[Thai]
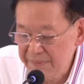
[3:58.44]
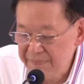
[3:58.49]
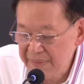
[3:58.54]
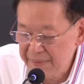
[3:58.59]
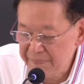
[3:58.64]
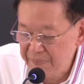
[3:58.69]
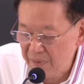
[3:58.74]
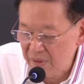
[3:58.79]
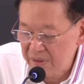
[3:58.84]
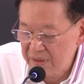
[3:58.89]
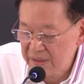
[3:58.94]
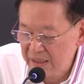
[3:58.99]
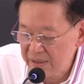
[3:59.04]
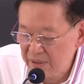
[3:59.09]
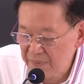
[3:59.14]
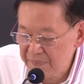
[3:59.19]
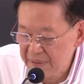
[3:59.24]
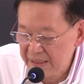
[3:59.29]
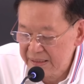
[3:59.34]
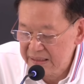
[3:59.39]
อ, อยากจะให้
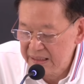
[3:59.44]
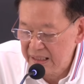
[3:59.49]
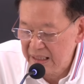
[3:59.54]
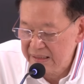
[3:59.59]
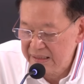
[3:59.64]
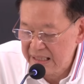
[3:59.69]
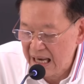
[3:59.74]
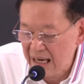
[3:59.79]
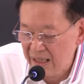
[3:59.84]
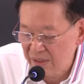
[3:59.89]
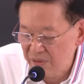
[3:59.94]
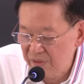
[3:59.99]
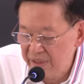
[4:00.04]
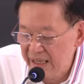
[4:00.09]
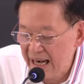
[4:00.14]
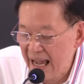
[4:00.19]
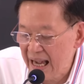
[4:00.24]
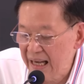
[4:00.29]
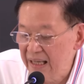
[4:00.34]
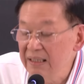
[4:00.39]
เตรียมรับแรงกระ
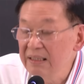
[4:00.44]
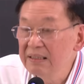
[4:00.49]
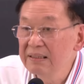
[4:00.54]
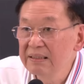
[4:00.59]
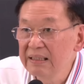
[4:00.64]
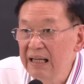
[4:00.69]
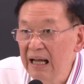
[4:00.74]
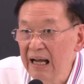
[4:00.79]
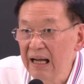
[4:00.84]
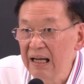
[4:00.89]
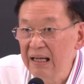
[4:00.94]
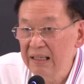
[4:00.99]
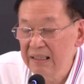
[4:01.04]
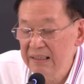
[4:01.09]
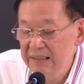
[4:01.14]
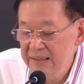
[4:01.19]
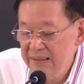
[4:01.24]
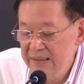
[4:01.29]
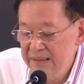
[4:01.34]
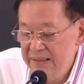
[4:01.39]
แทกเอาไว้ให้ดี
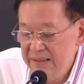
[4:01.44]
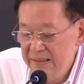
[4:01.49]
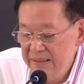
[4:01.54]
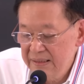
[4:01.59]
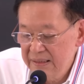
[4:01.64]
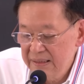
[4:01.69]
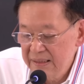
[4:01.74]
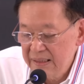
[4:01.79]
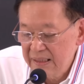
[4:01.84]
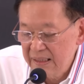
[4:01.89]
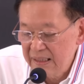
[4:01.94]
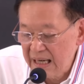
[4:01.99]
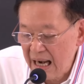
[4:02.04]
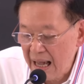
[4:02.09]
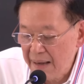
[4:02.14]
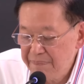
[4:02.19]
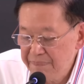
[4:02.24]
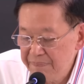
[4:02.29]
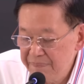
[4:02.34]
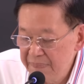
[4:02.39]
ถ้ารับ
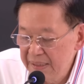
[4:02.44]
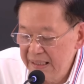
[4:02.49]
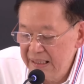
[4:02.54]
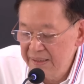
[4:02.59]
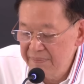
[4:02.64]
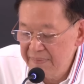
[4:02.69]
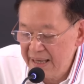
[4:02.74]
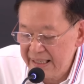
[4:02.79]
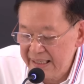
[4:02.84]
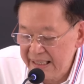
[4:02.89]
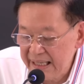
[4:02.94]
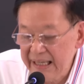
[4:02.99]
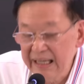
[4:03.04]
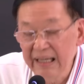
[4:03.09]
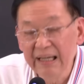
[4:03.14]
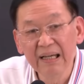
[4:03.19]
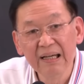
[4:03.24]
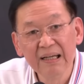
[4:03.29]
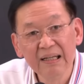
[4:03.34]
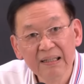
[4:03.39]
มือไม่ดีก็อาจจะ
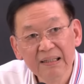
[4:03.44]
ถึง